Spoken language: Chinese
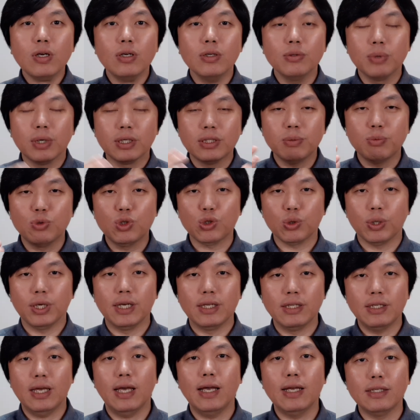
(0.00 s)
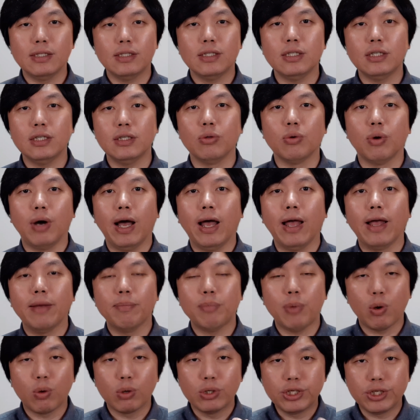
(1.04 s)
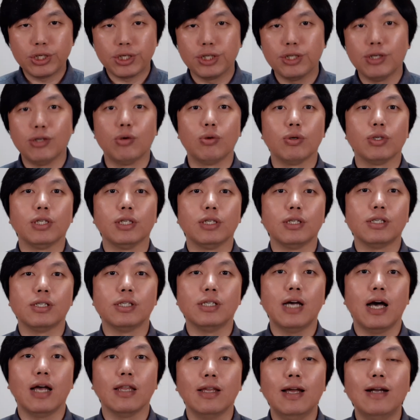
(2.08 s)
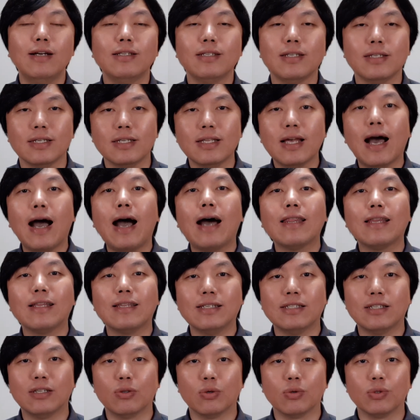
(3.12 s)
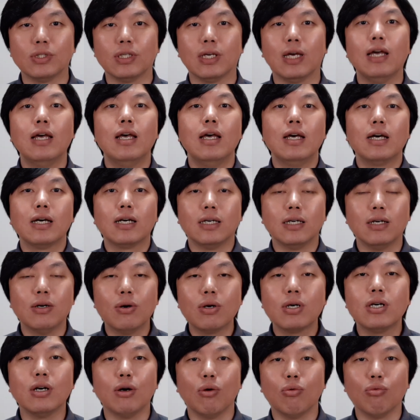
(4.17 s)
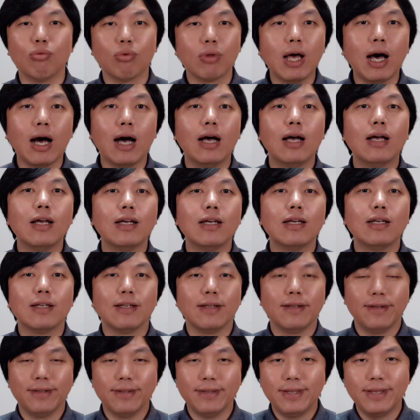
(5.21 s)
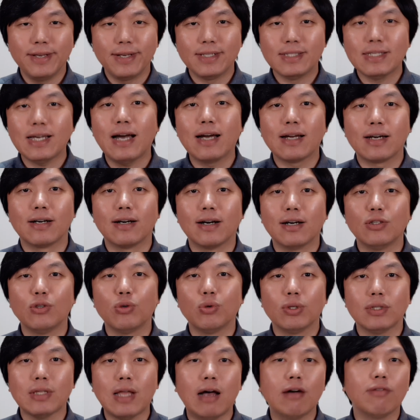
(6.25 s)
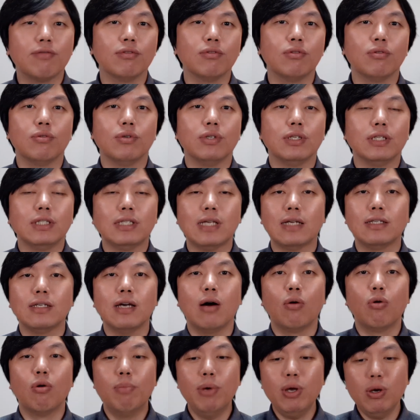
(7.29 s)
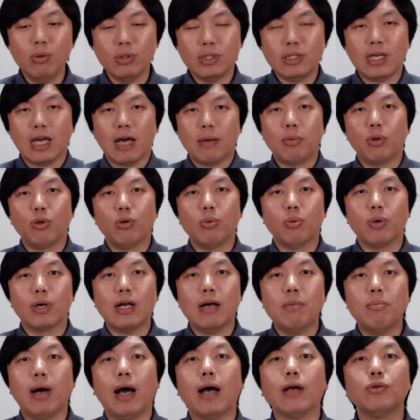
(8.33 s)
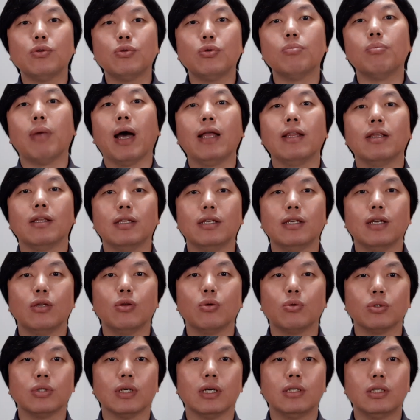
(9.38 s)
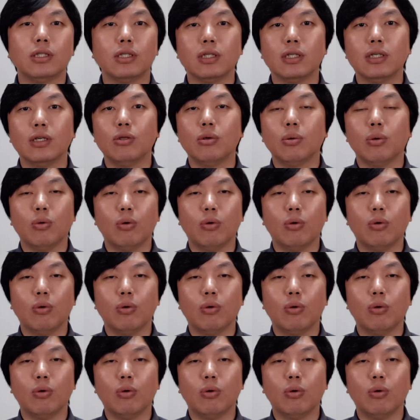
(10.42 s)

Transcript: 呃，水电气暖，包括吃的东西是这样，但是其他的那些东西可有可无的，那个价格就会大幅度下降。我没有钱嘛，对，我干嘛去买你那些东西啊？车对，我